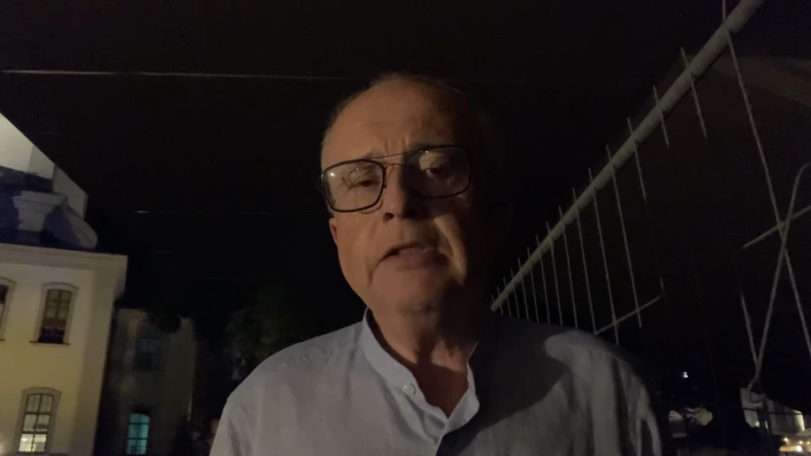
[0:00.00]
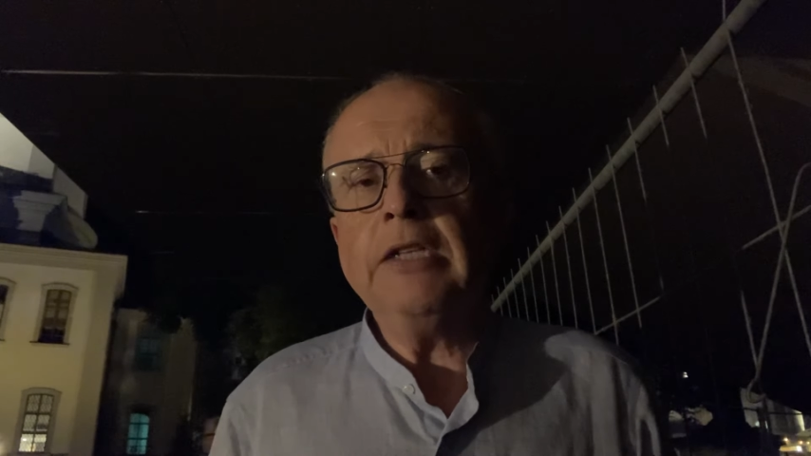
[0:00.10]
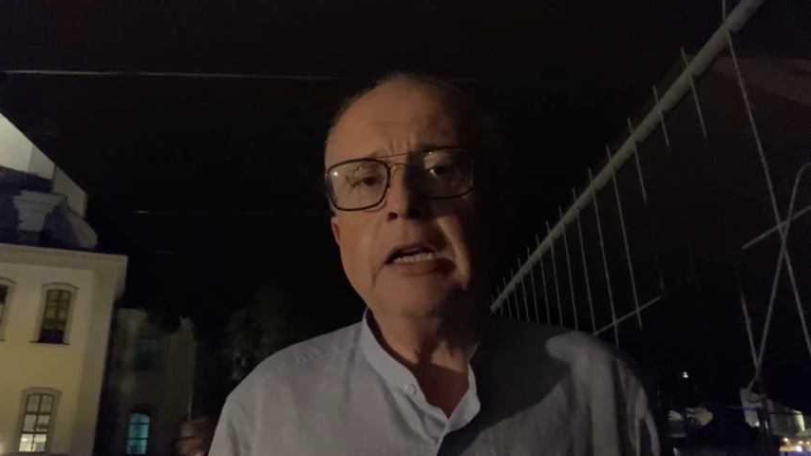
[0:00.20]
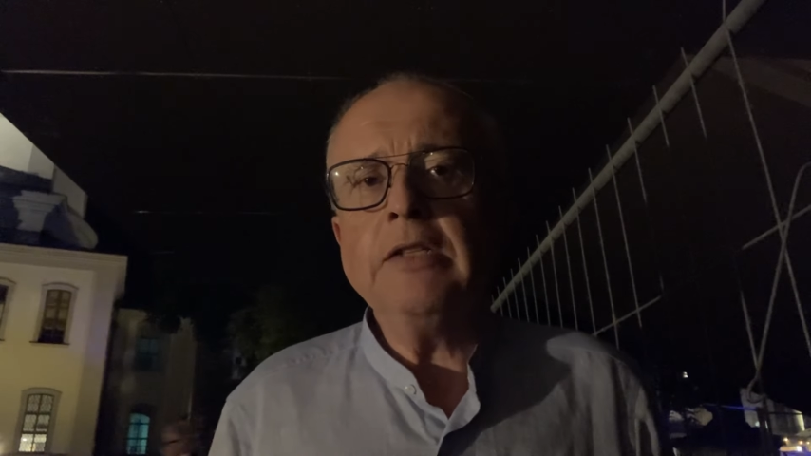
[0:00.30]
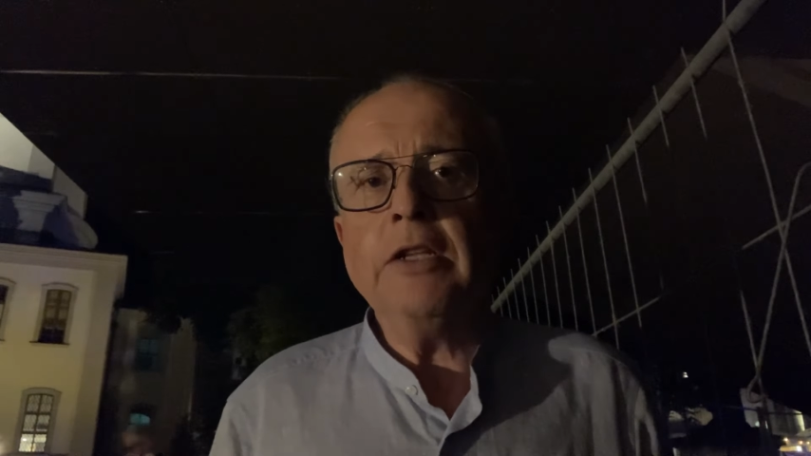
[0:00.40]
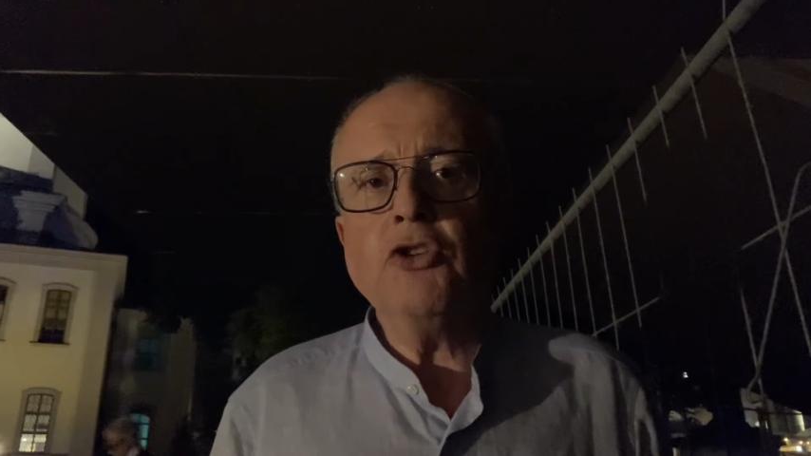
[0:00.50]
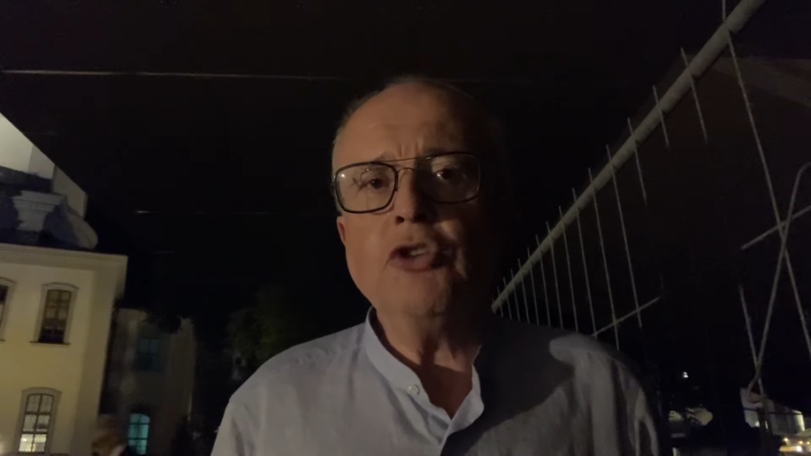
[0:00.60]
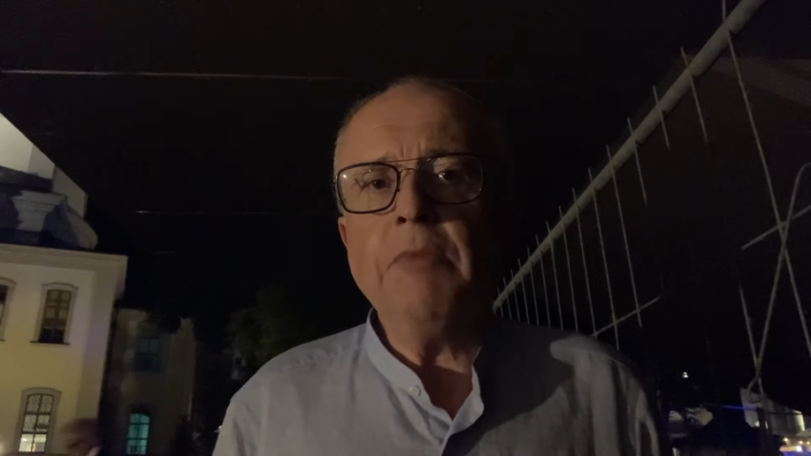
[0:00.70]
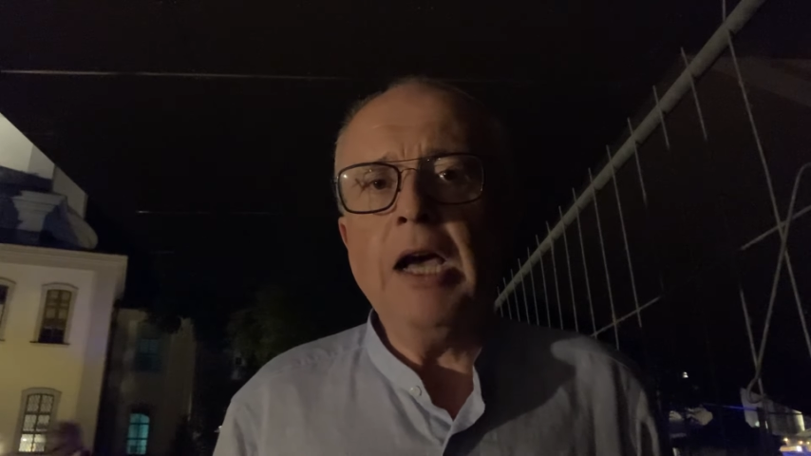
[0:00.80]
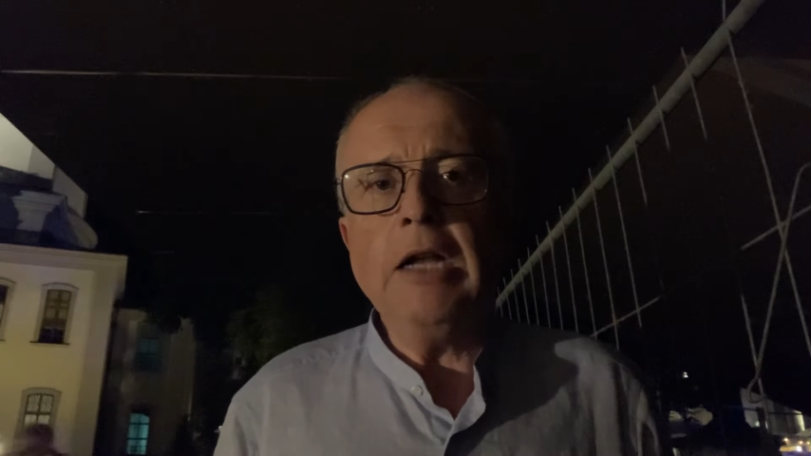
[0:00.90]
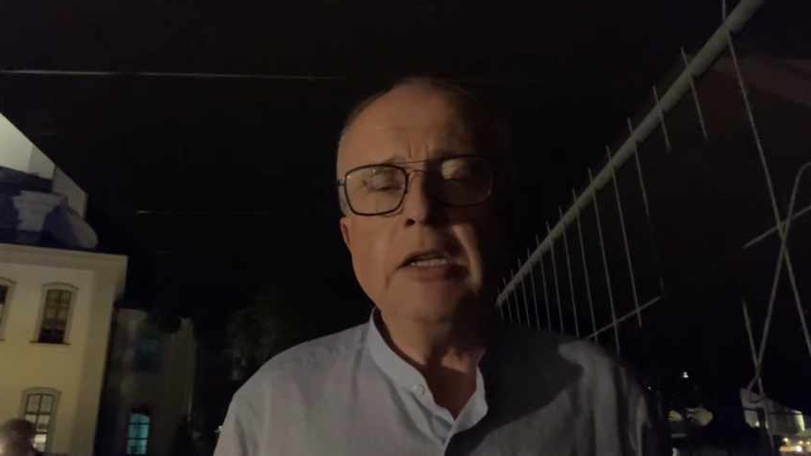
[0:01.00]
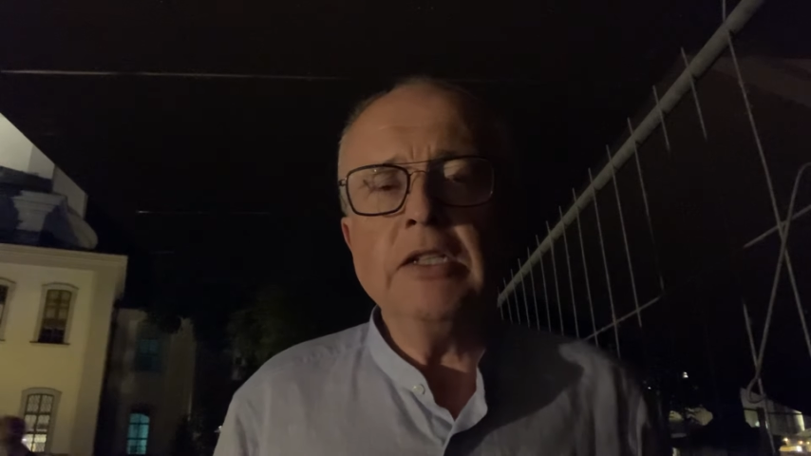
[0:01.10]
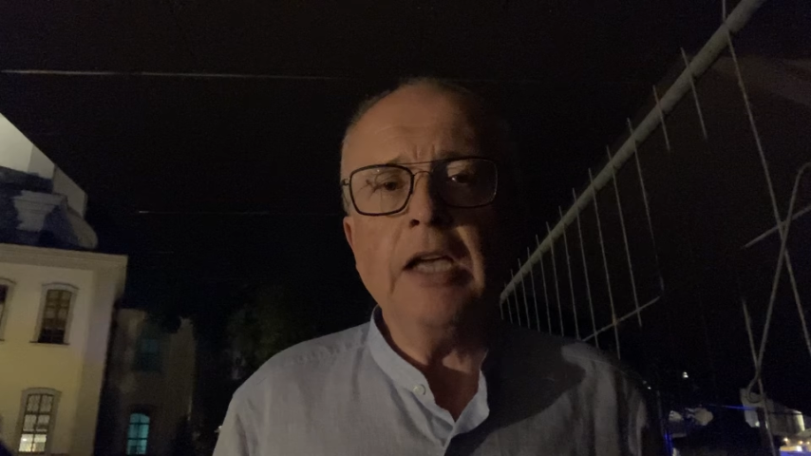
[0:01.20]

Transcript: Der kann seiner Stimme alles